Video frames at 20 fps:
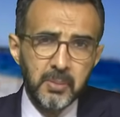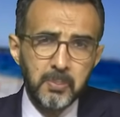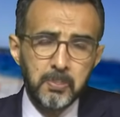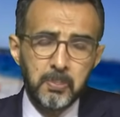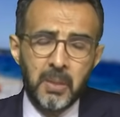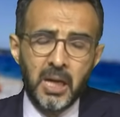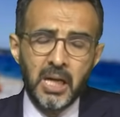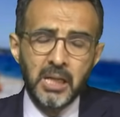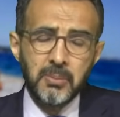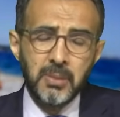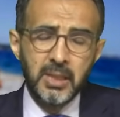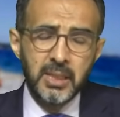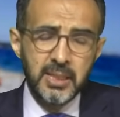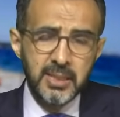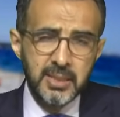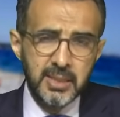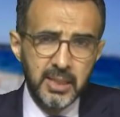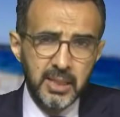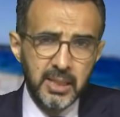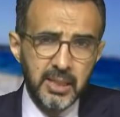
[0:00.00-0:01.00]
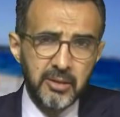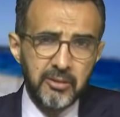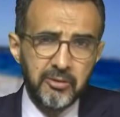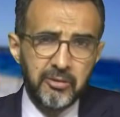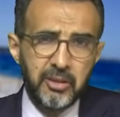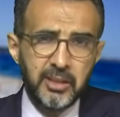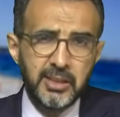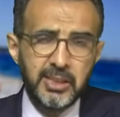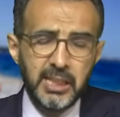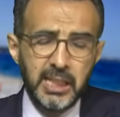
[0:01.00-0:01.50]
Marmaris,
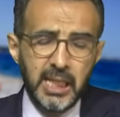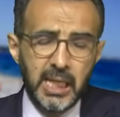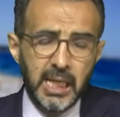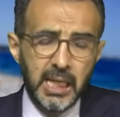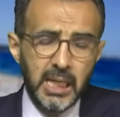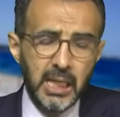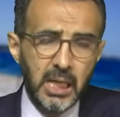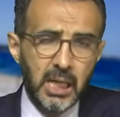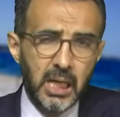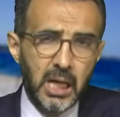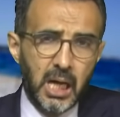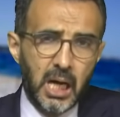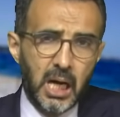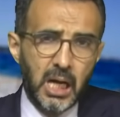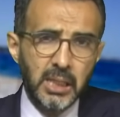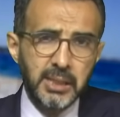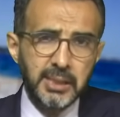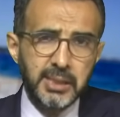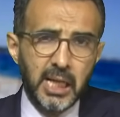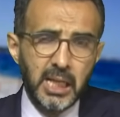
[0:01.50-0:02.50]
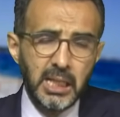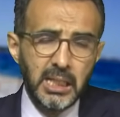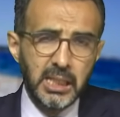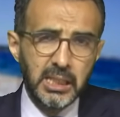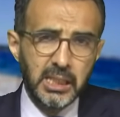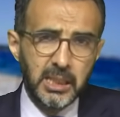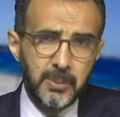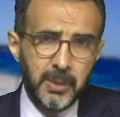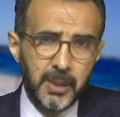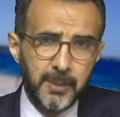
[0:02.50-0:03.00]
Fethiye, Antalya
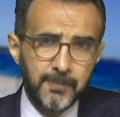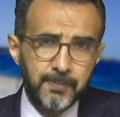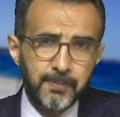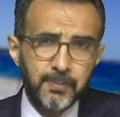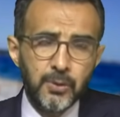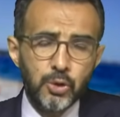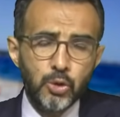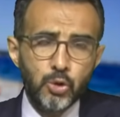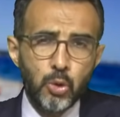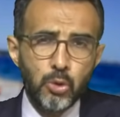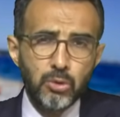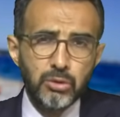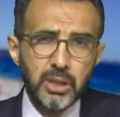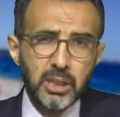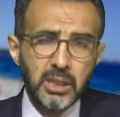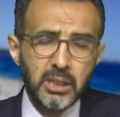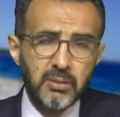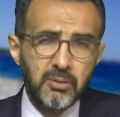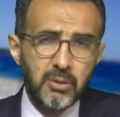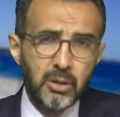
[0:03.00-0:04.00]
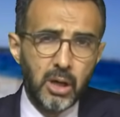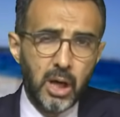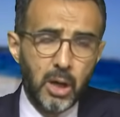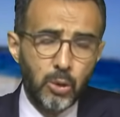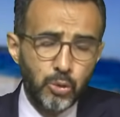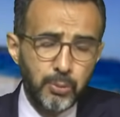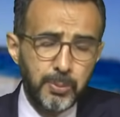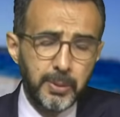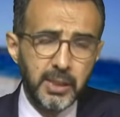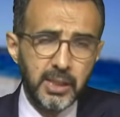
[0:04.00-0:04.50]
gibi çok sayıda
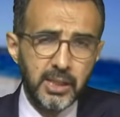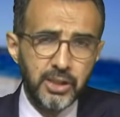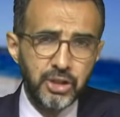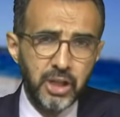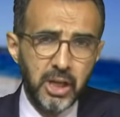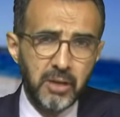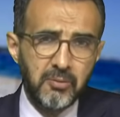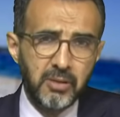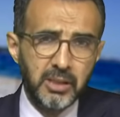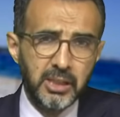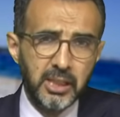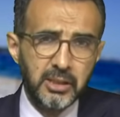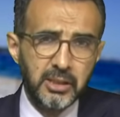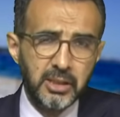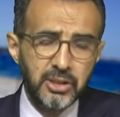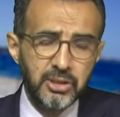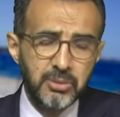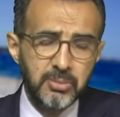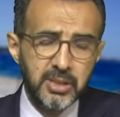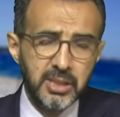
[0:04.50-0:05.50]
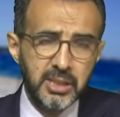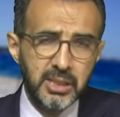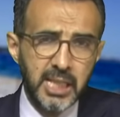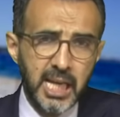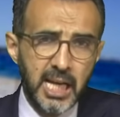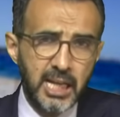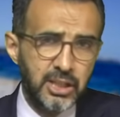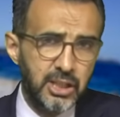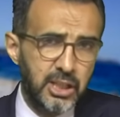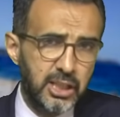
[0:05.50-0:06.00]
Avrupa'da yaşayan vatandaşımızın
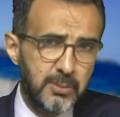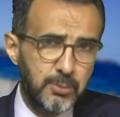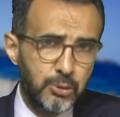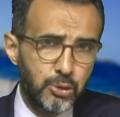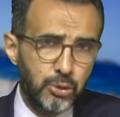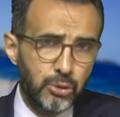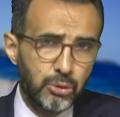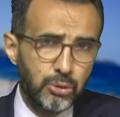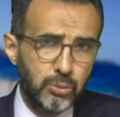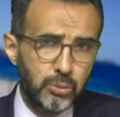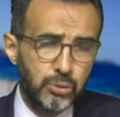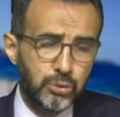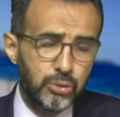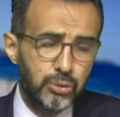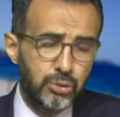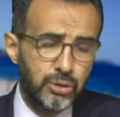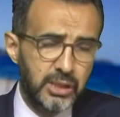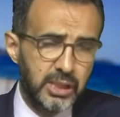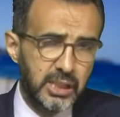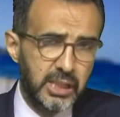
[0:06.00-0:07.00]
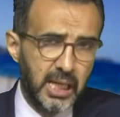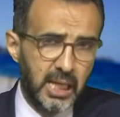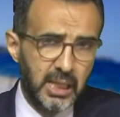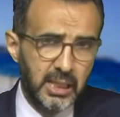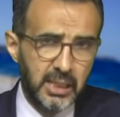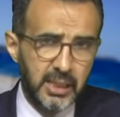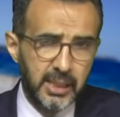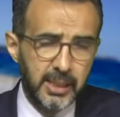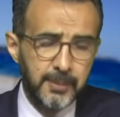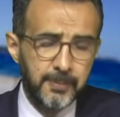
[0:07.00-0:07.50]
tercih etmiş olduğu bu turistik
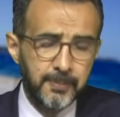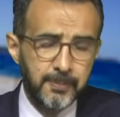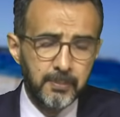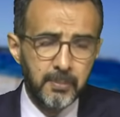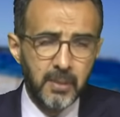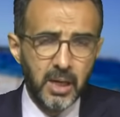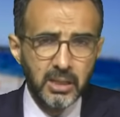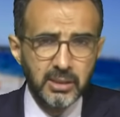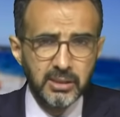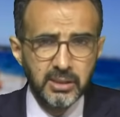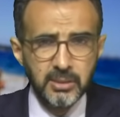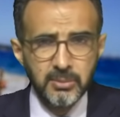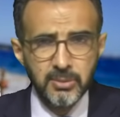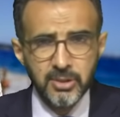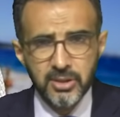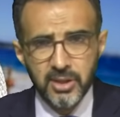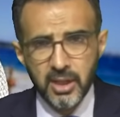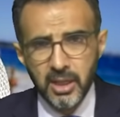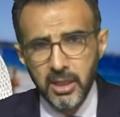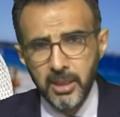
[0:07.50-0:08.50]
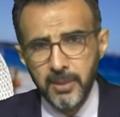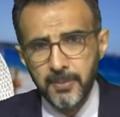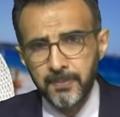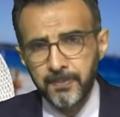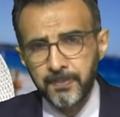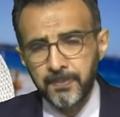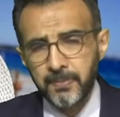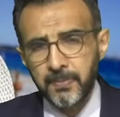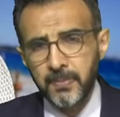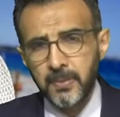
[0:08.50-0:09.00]
yerlere baktığımızda
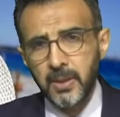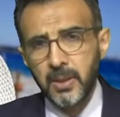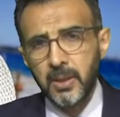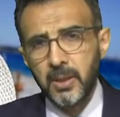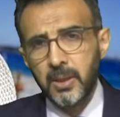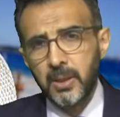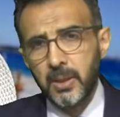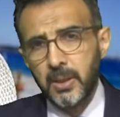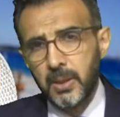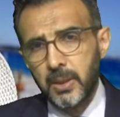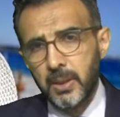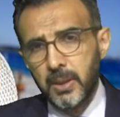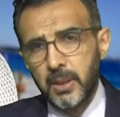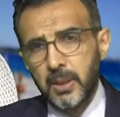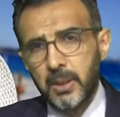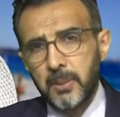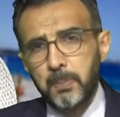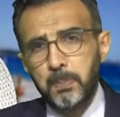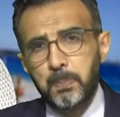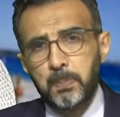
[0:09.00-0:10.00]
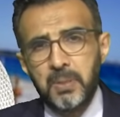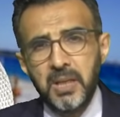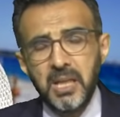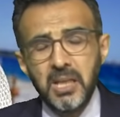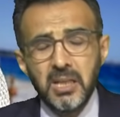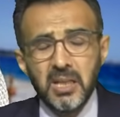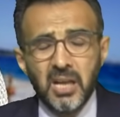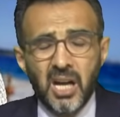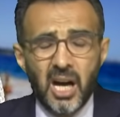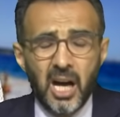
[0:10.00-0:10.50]

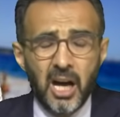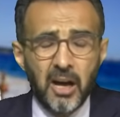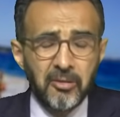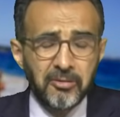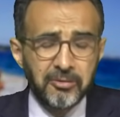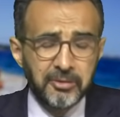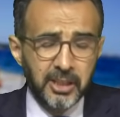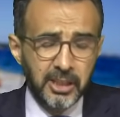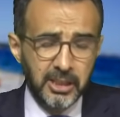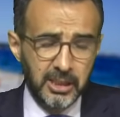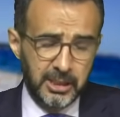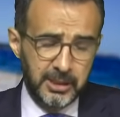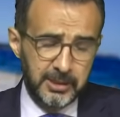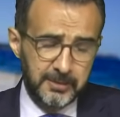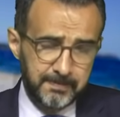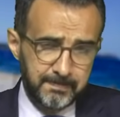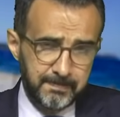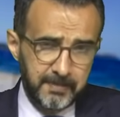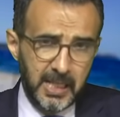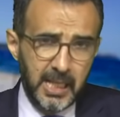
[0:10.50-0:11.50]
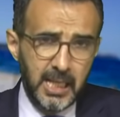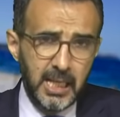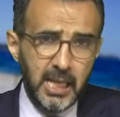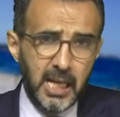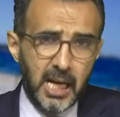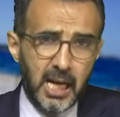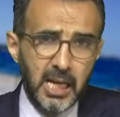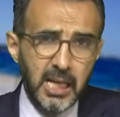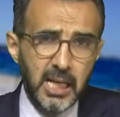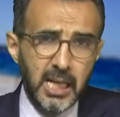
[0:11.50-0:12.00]
bir haftalık eli
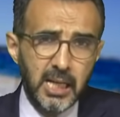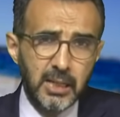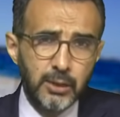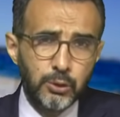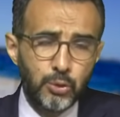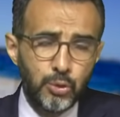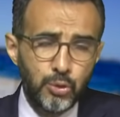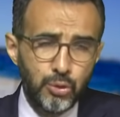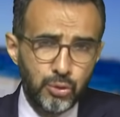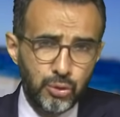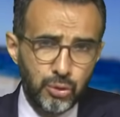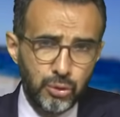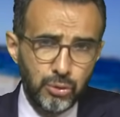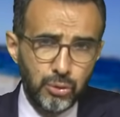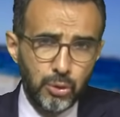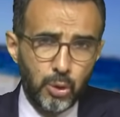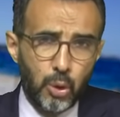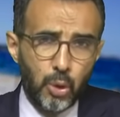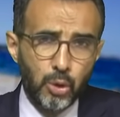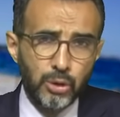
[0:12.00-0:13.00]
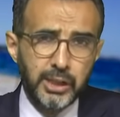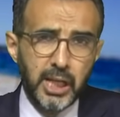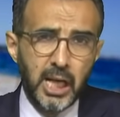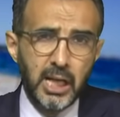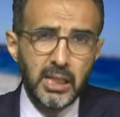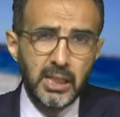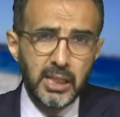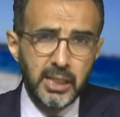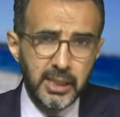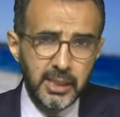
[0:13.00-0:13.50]
ayağı düzgün
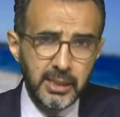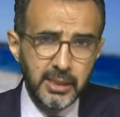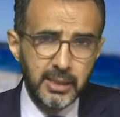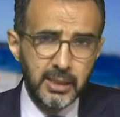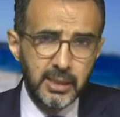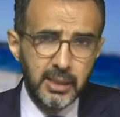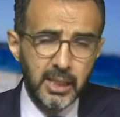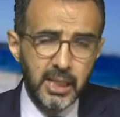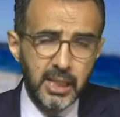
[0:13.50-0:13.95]
otellerin